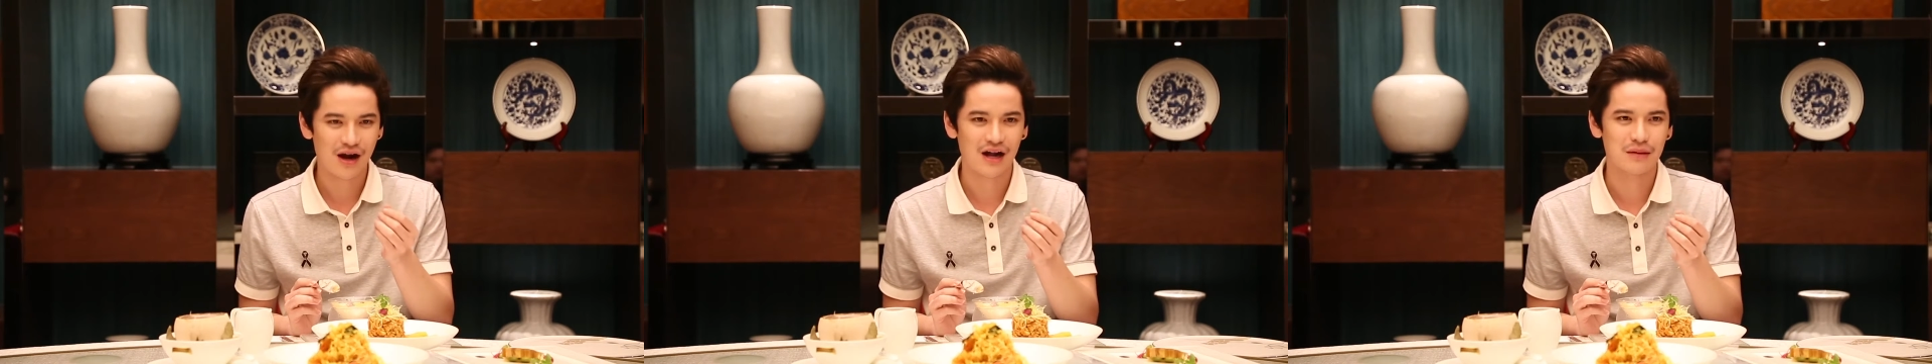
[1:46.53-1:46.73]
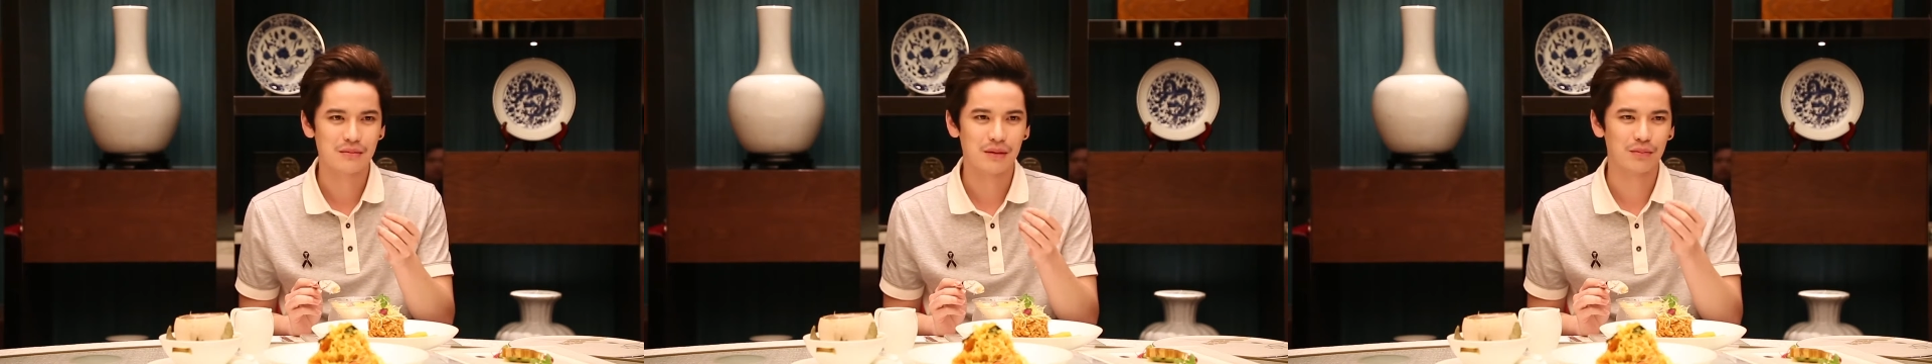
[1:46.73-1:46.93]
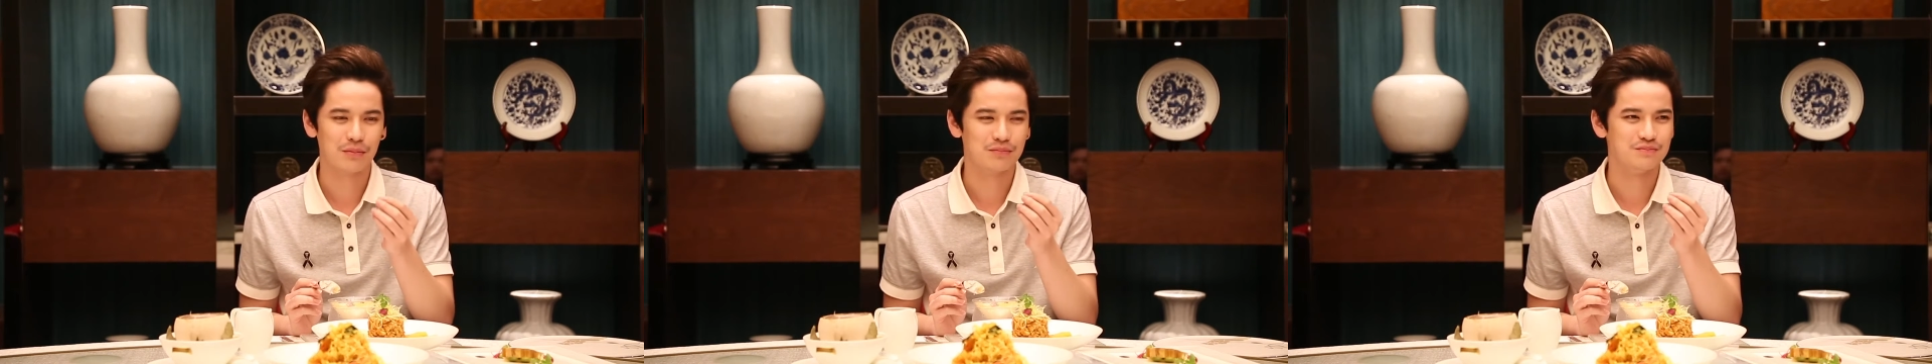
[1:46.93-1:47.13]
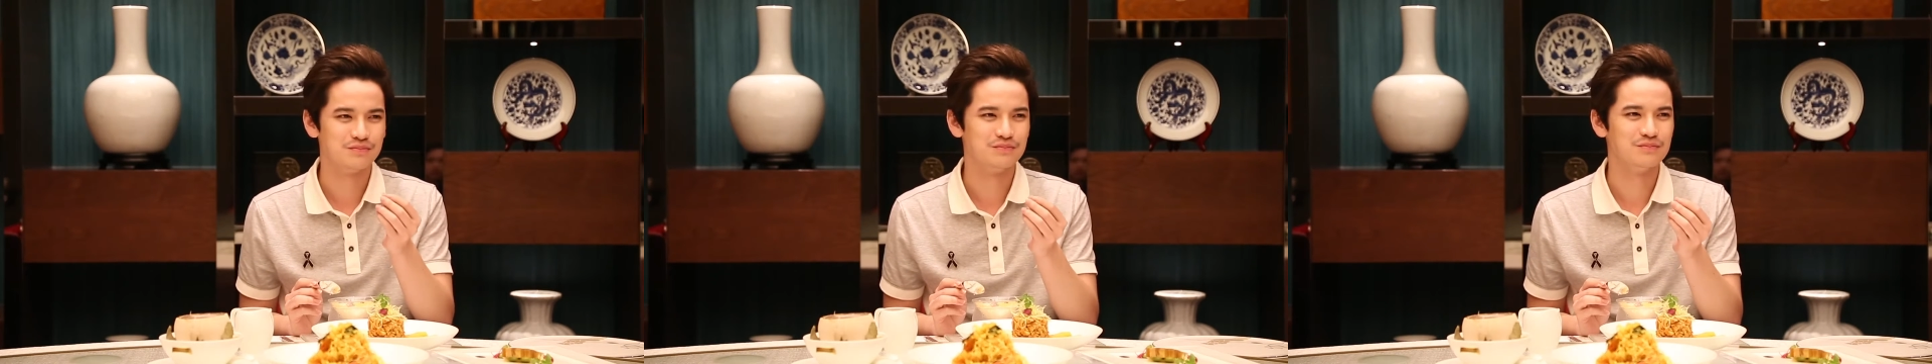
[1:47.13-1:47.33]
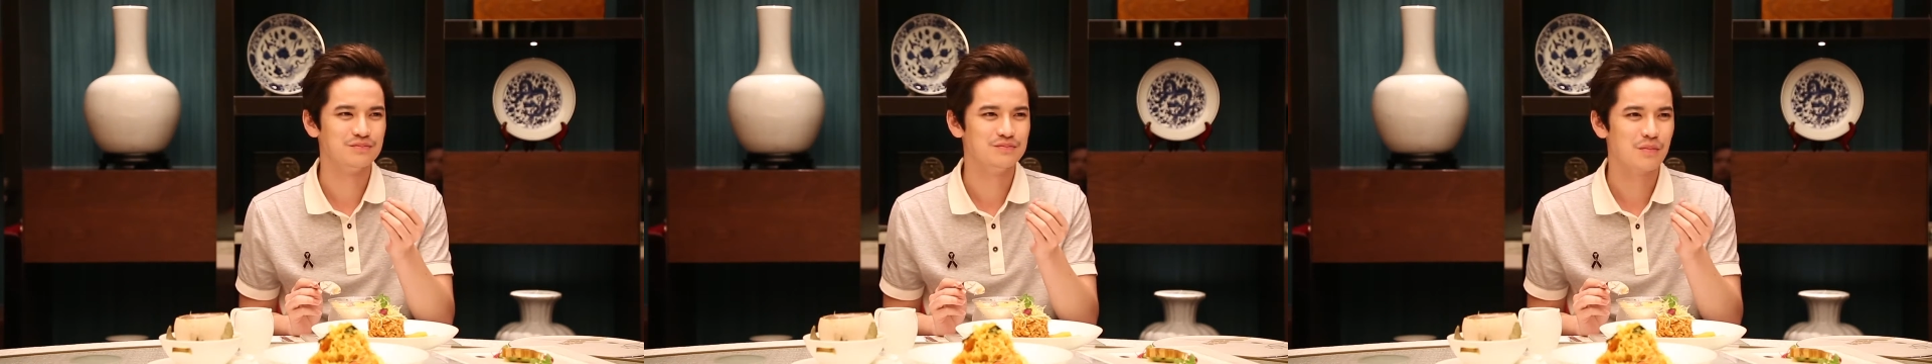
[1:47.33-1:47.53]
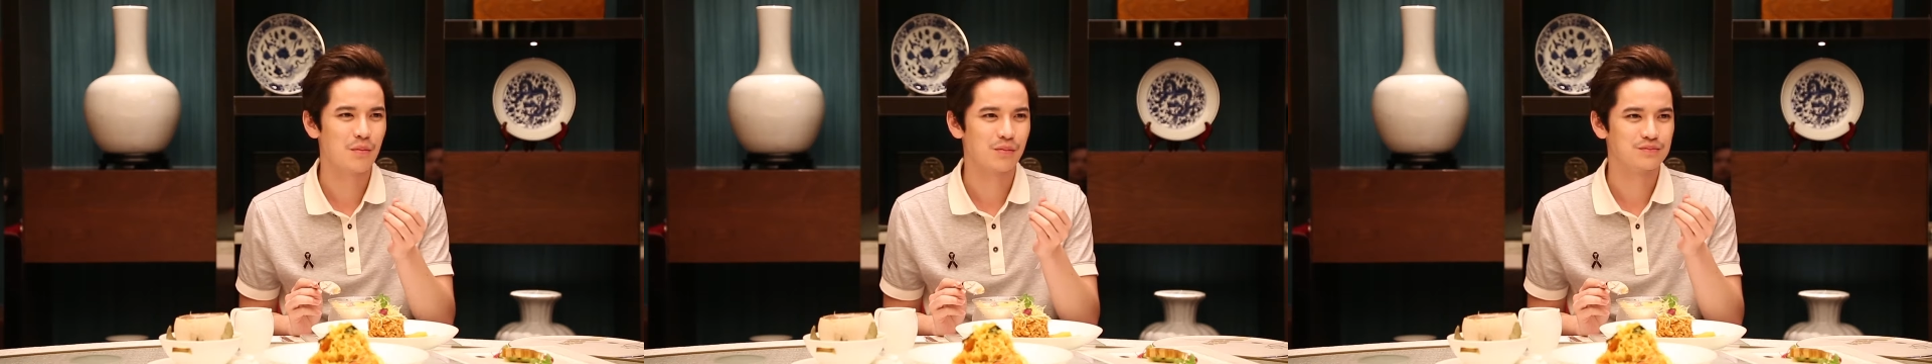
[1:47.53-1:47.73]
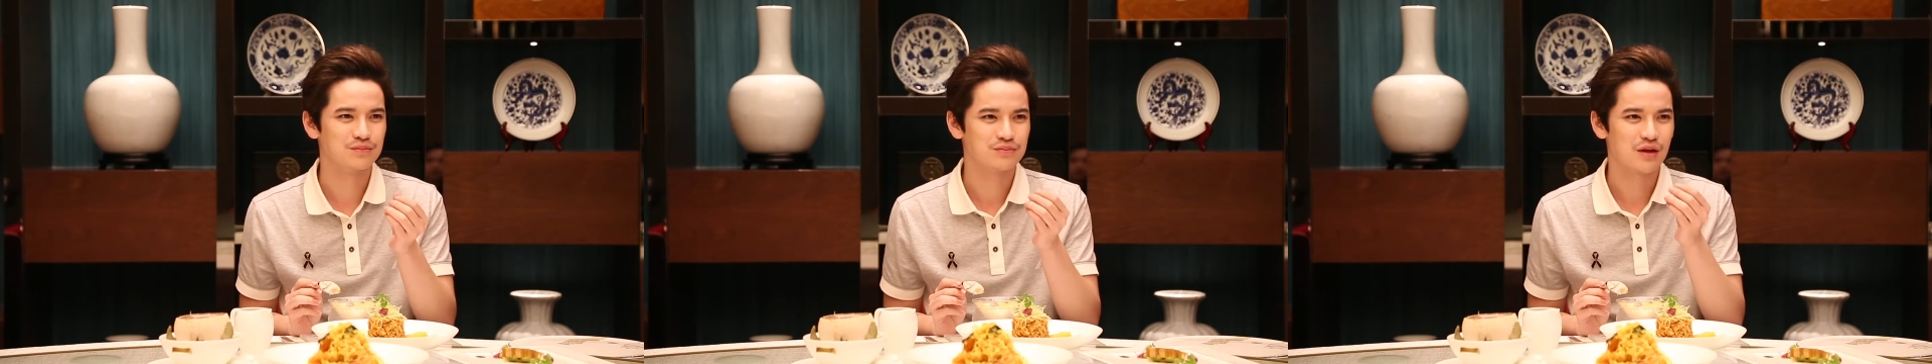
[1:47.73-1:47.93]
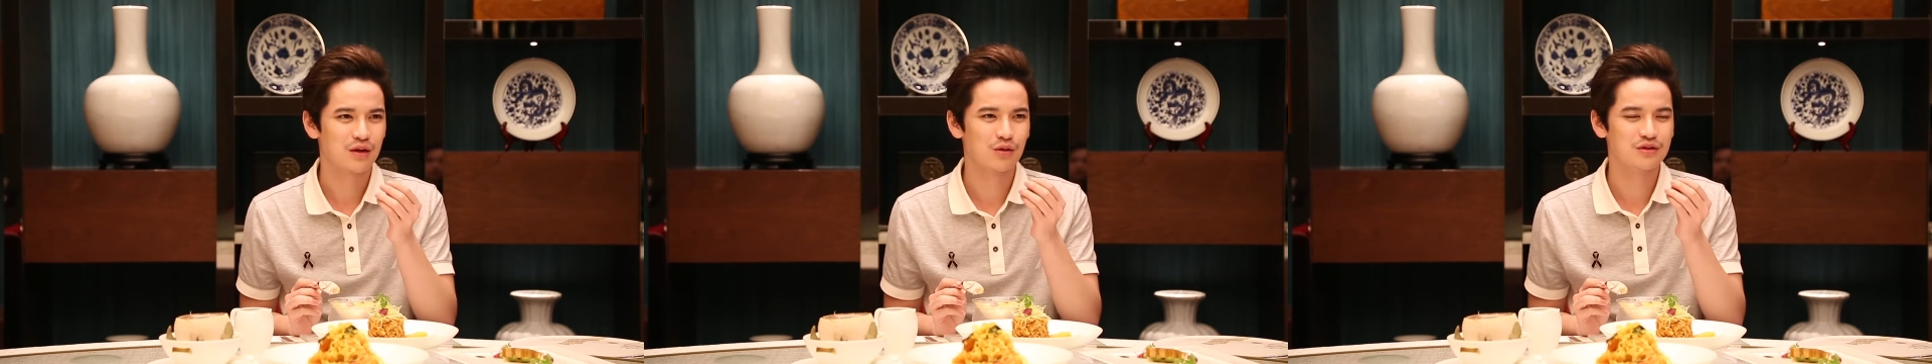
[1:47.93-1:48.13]
นี่แบบ
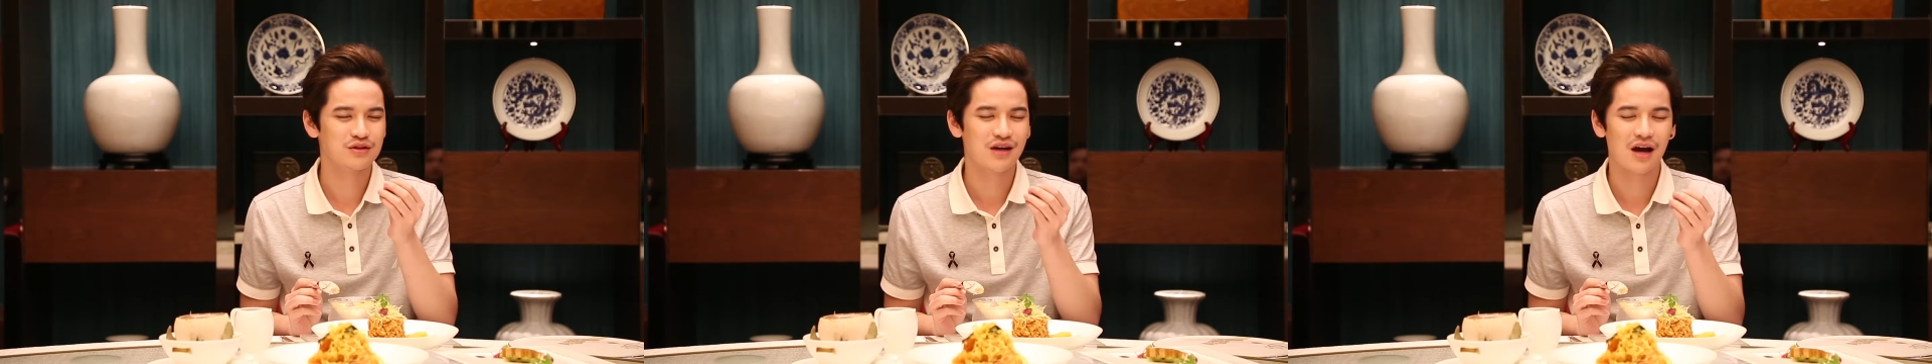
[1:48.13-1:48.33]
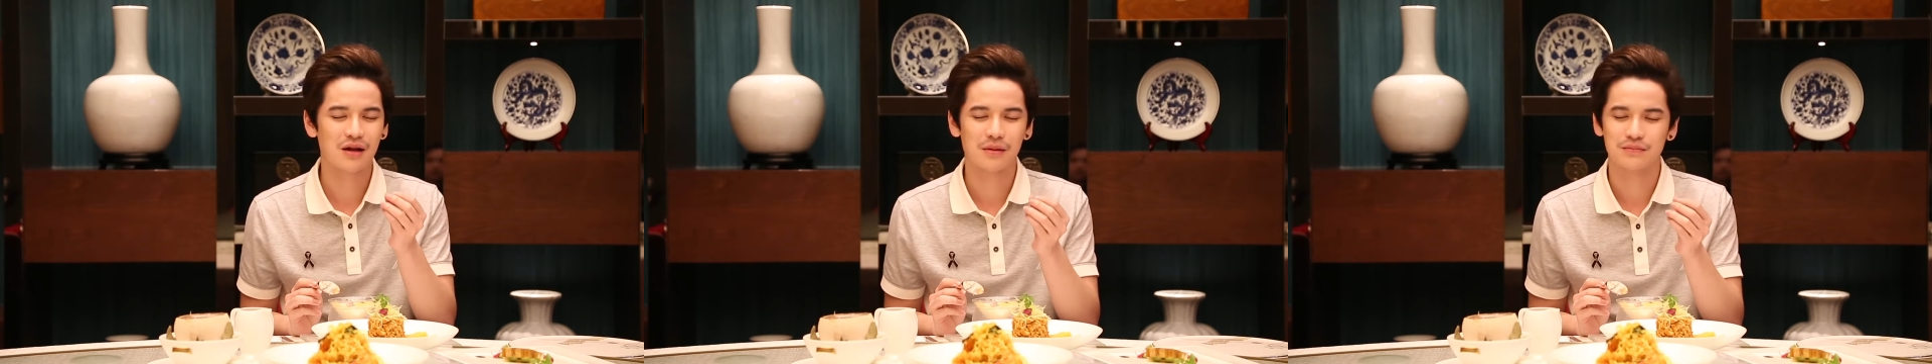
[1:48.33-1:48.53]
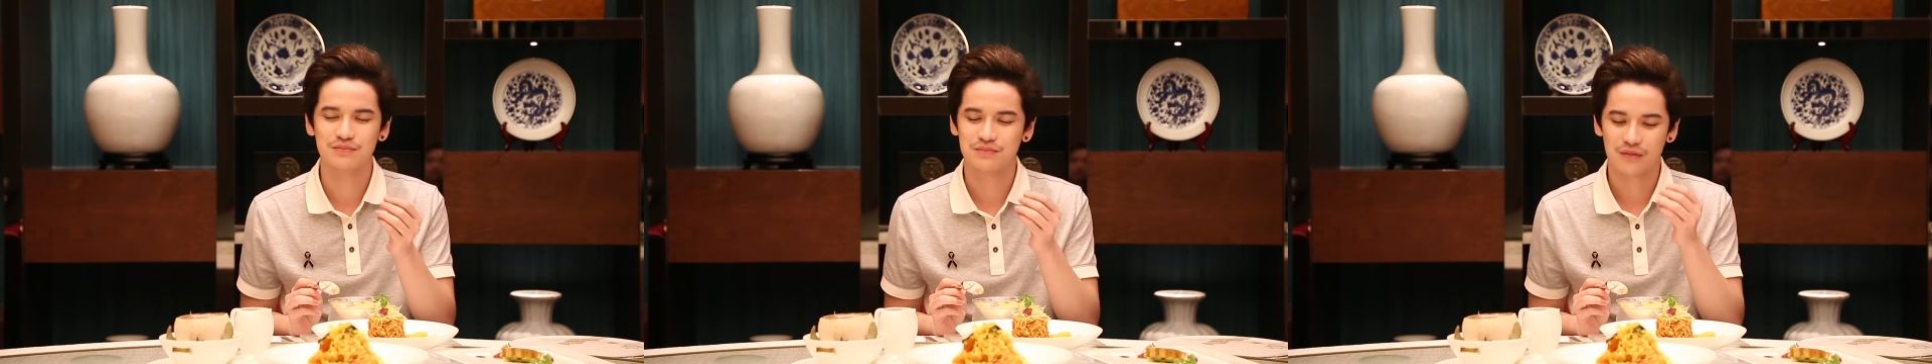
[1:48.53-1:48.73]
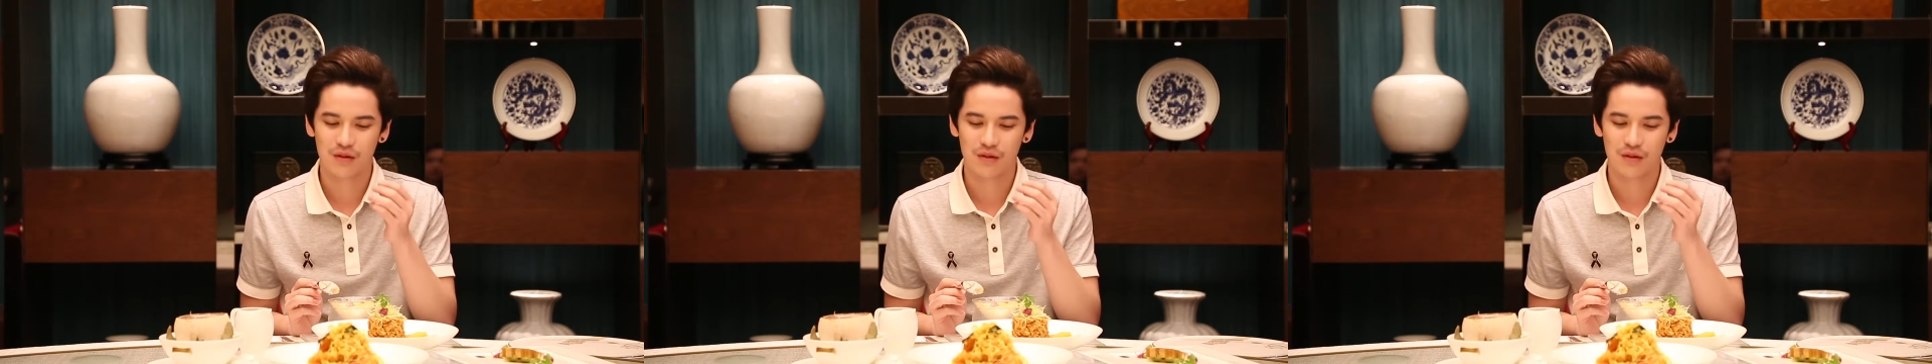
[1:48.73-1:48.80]
รสชาติแบบ